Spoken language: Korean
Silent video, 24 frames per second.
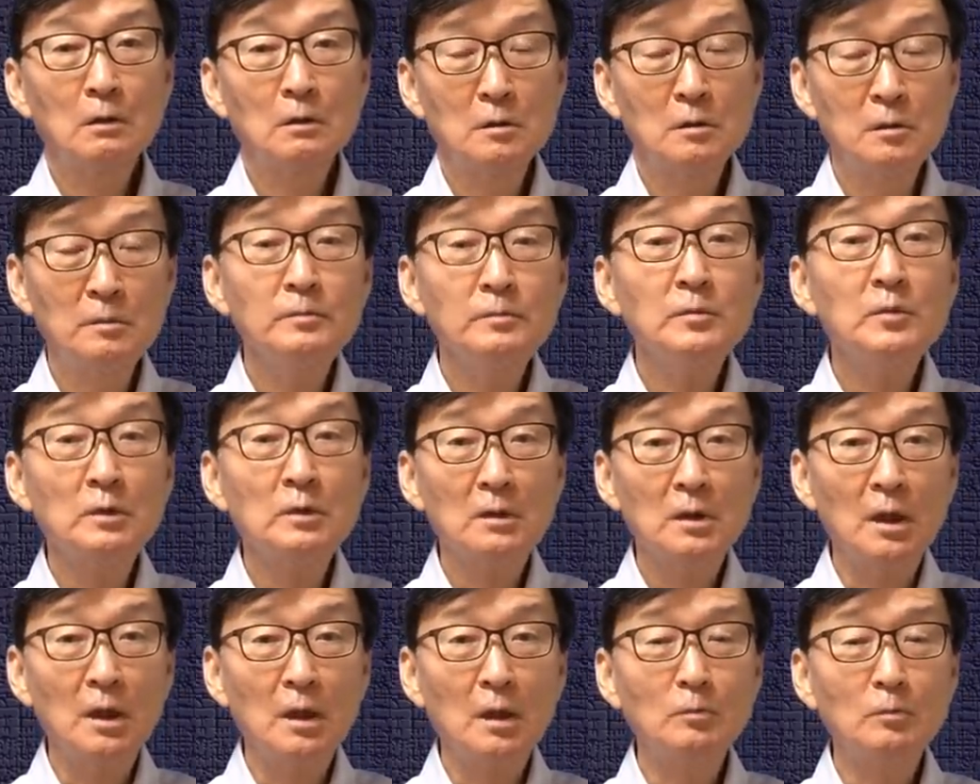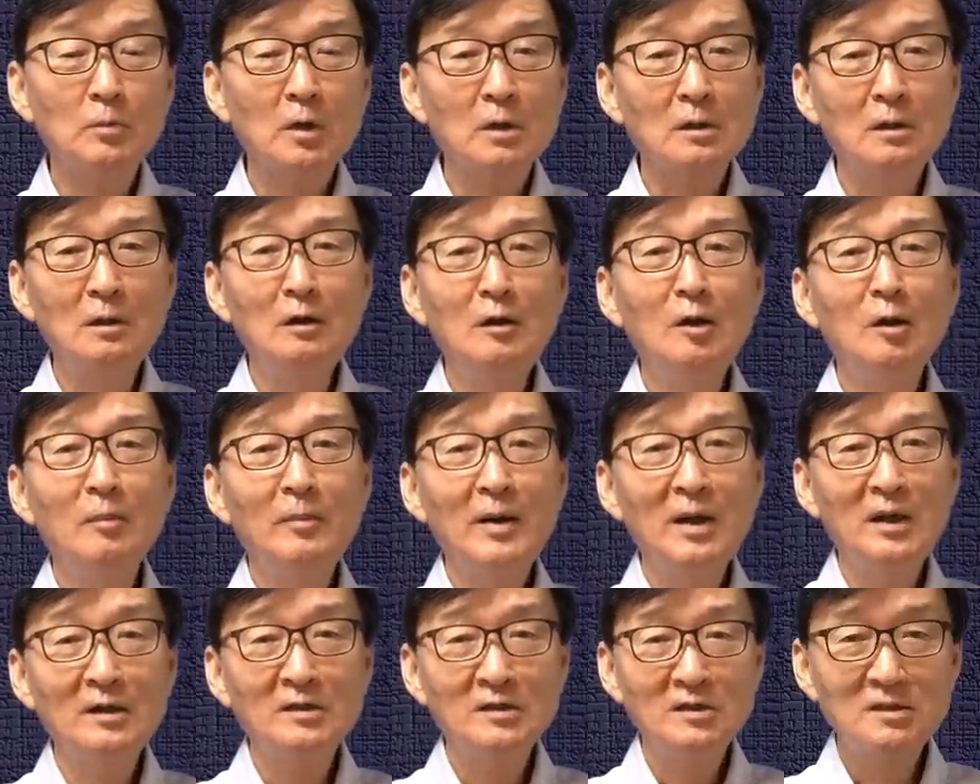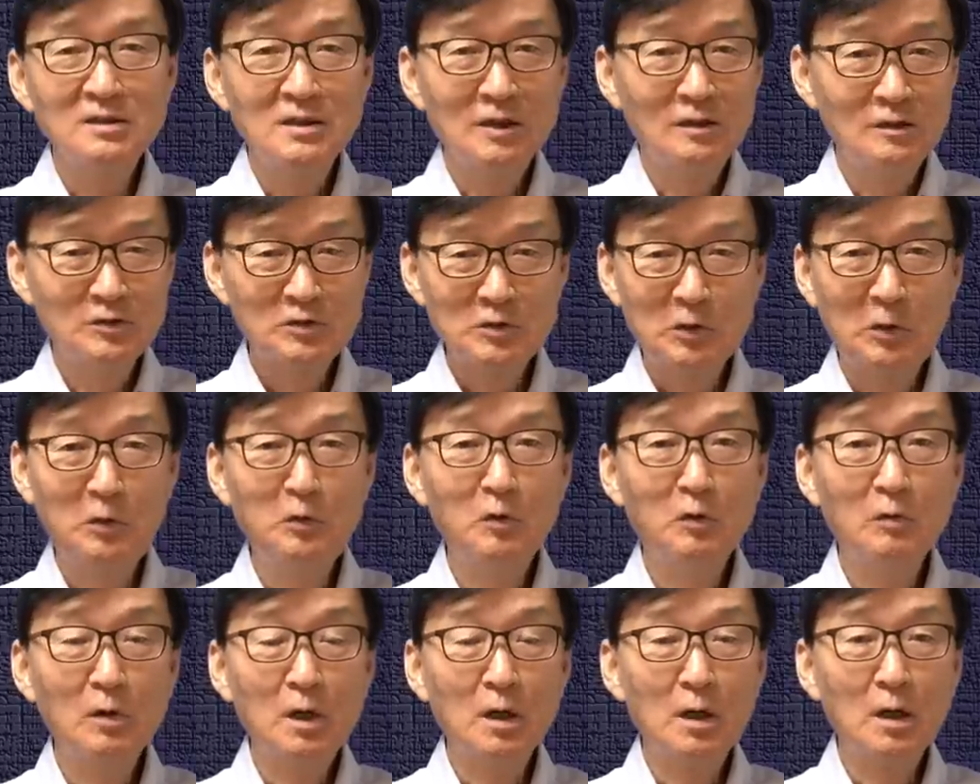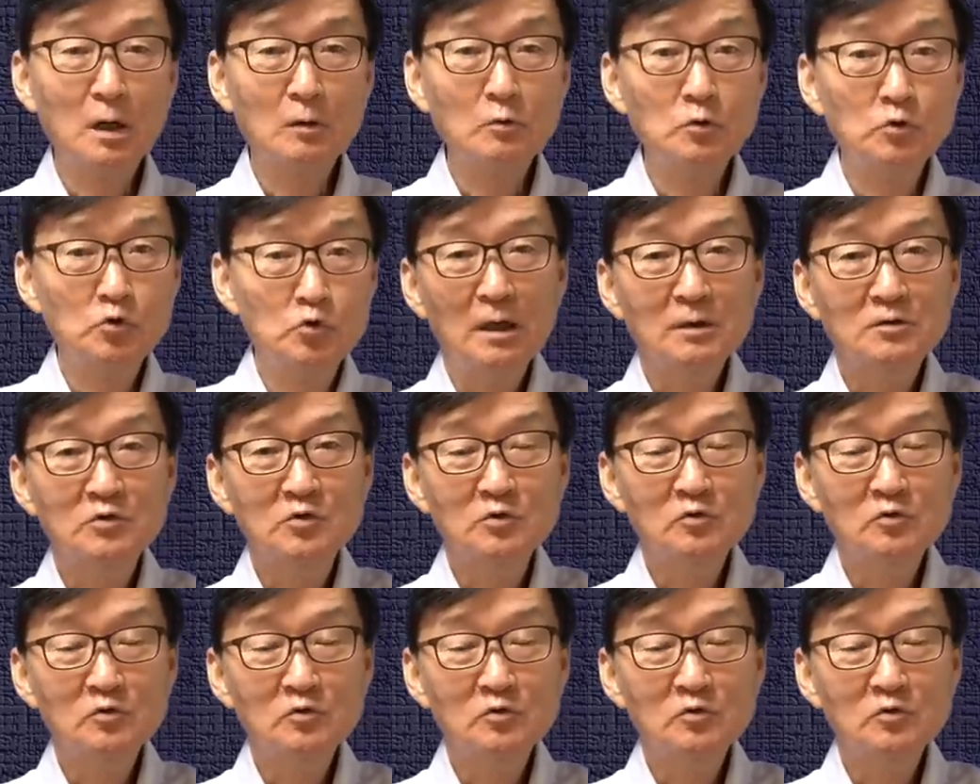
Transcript: 금년에 뭐 글로벌 시장은 절로 가라고 아,